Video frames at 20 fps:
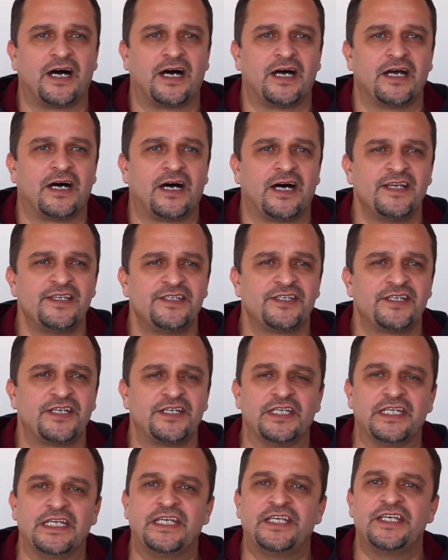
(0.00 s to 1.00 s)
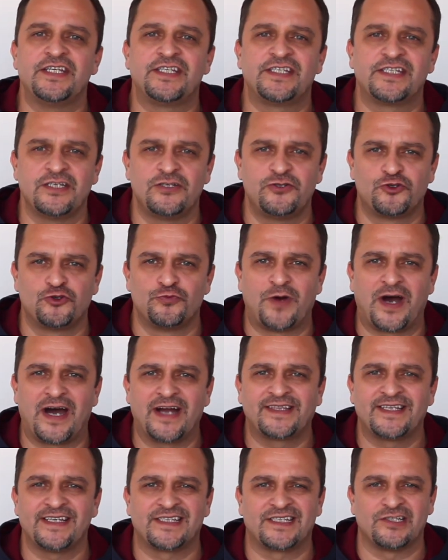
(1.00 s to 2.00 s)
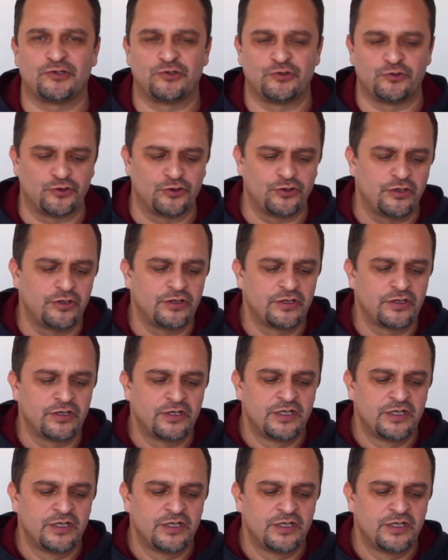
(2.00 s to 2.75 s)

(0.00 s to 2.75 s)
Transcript: Haziran'ın ikisi cumartesi günü